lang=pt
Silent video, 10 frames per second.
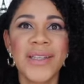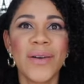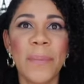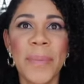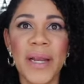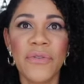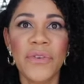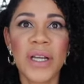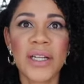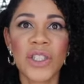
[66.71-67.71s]
Então a pele
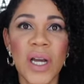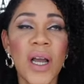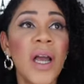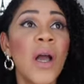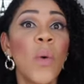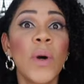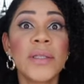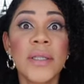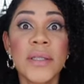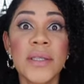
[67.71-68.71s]
fica já com a
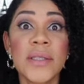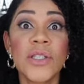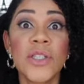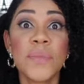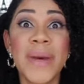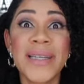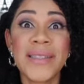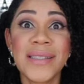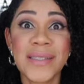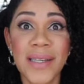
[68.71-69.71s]
tendência de mais
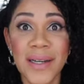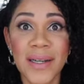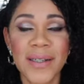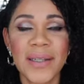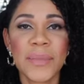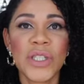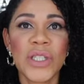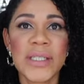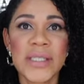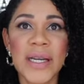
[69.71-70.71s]
seca, né? Mais
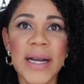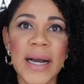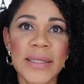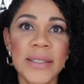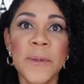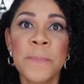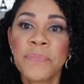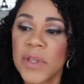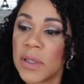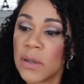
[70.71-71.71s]
ressecada.
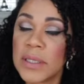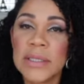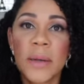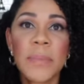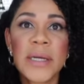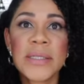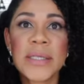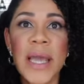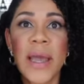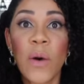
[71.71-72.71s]
Então essa
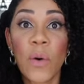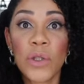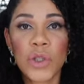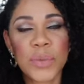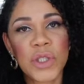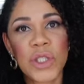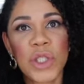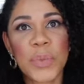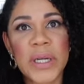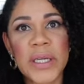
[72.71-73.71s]
base é ótima,
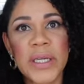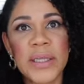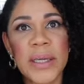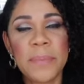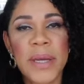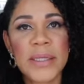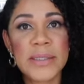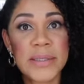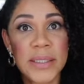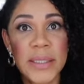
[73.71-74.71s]
gente, para quem tem pele
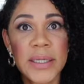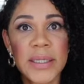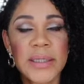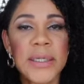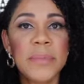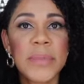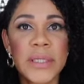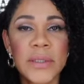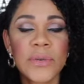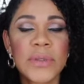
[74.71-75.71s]
seca,
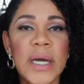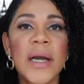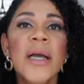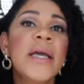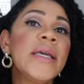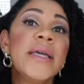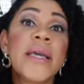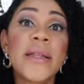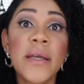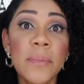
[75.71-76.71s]
lembrando, tá? E
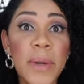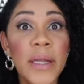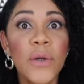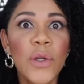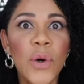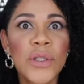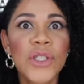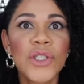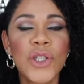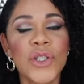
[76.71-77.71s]
quem tem pele
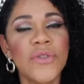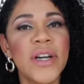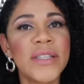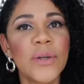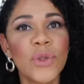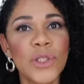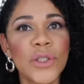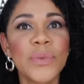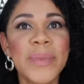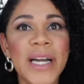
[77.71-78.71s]
oleosa, gente, vai estar tá
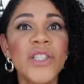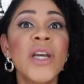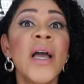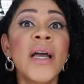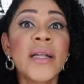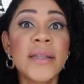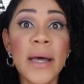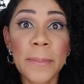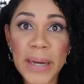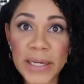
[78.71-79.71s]
gostando mais
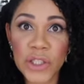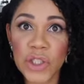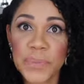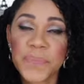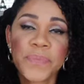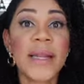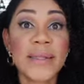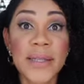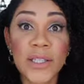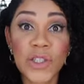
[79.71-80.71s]
da mate. Ela
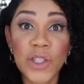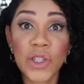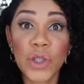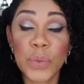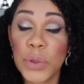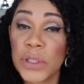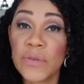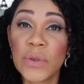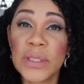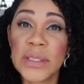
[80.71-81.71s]
tá, gente,
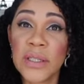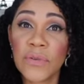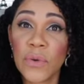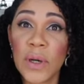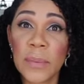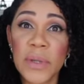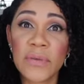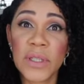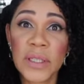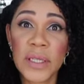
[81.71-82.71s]
disponível na Sephora para
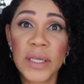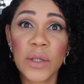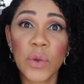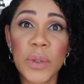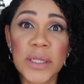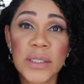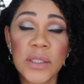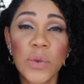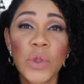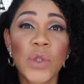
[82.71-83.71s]
vender aqui do
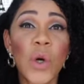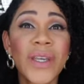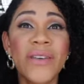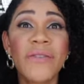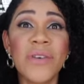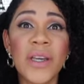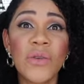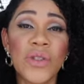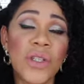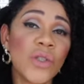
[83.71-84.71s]
Brasil. Só que
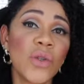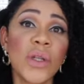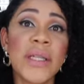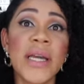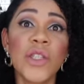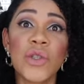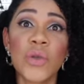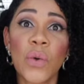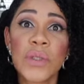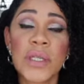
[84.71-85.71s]
veio, gente, só 10
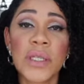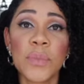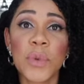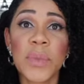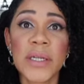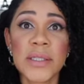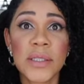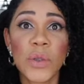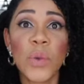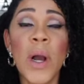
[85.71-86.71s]
tons aqui pro
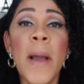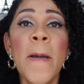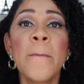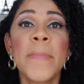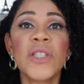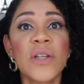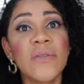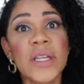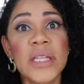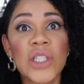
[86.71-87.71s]
Brasil. Mas na
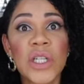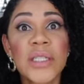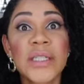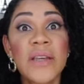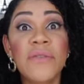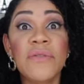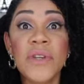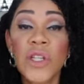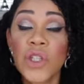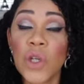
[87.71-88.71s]
verdade ela tem
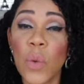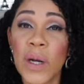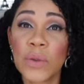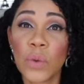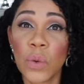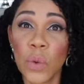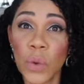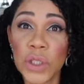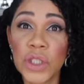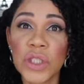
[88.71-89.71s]
24
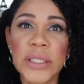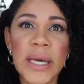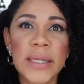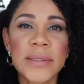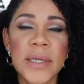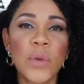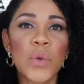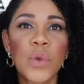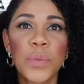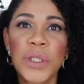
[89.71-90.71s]
cores e ela tem no
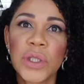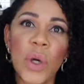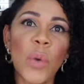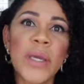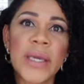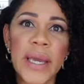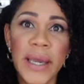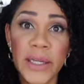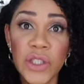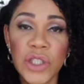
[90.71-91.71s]
subtom
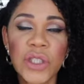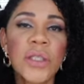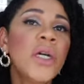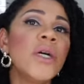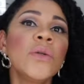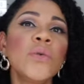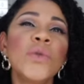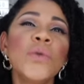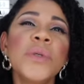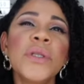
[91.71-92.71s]
quente, no
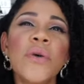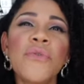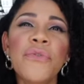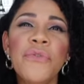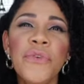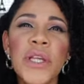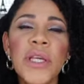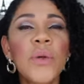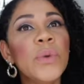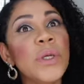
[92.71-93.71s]
subtom
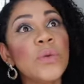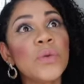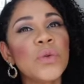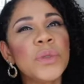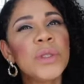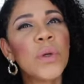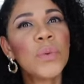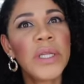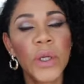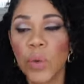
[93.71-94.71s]
frio e no subtom
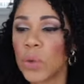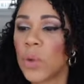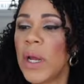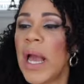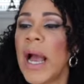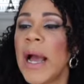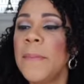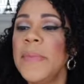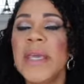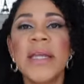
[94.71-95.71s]
neutro.
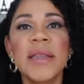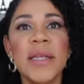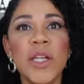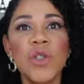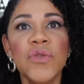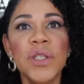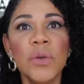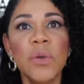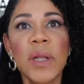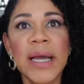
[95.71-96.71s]
A minha é
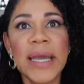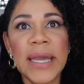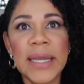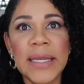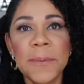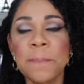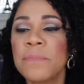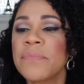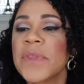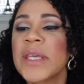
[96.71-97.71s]
3,N,
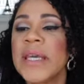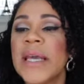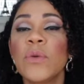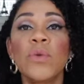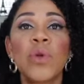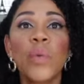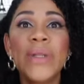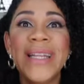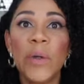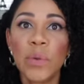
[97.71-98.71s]
que é no tom
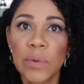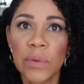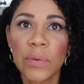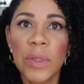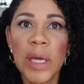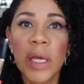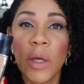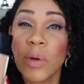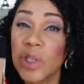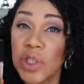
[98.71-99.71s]
neutro.
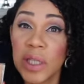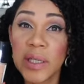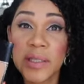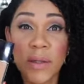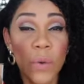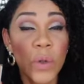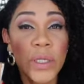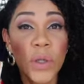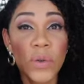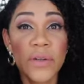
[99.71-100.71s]
Eu achei que essa
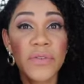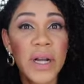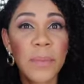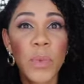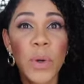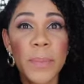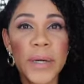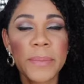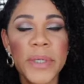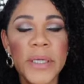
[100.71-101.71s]
cor neutra ia ficar boa
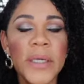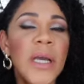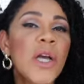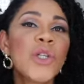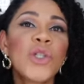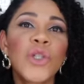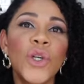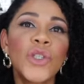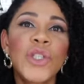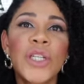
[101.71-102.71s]
pra mim,
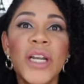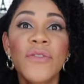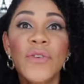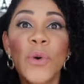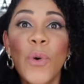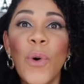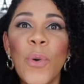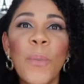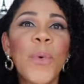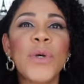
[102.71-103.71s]
só, gente, que ela
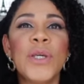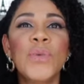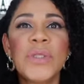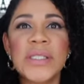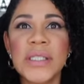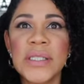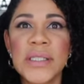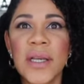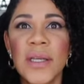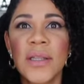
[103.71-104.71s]
ficou um pouquinho
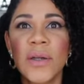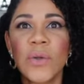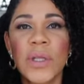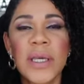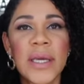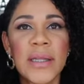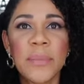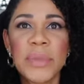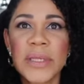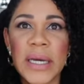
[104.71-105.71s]
cinza, então eu tenho que
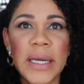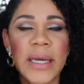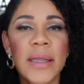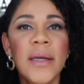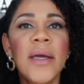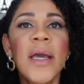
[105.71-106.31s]
adaptar ela.